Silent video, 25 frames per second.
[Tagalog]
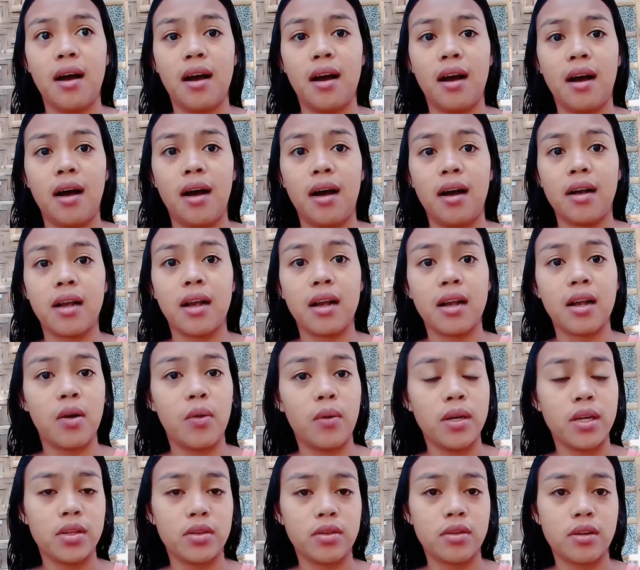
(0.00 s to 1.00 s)
uh,
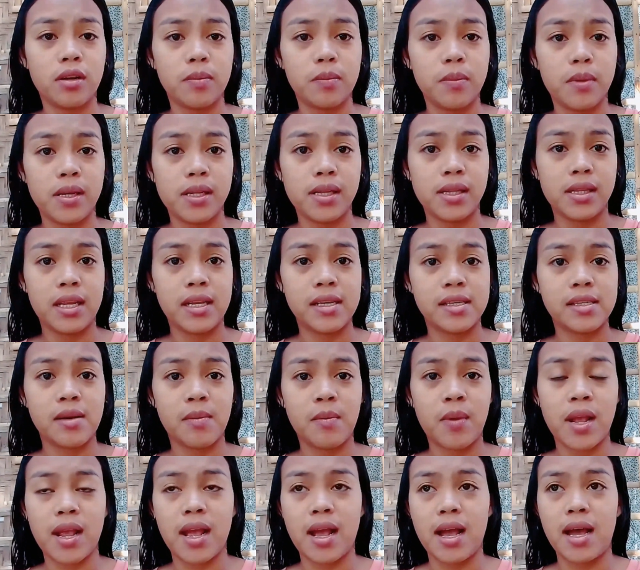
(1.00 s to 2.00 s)
gagawa na ng building
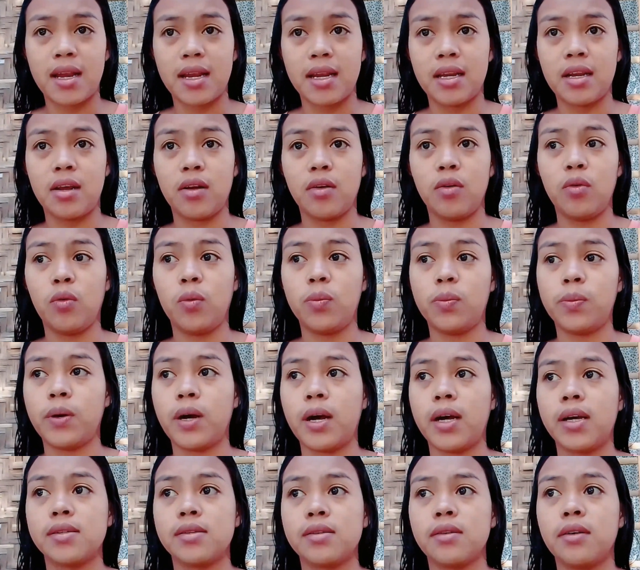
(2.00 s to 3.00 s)
sa may-ari ng
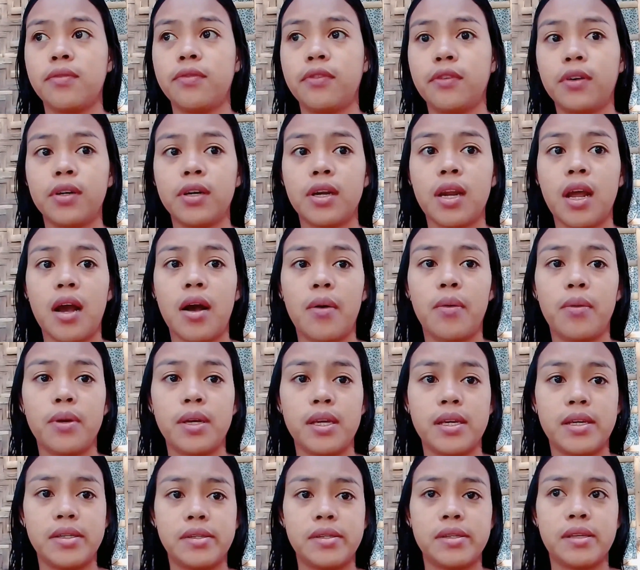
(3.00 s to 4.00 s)
lupa. So for now
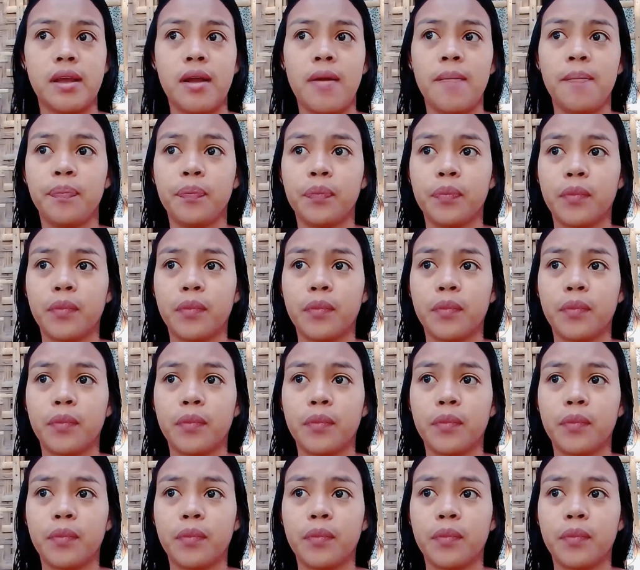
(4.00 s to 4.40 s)
is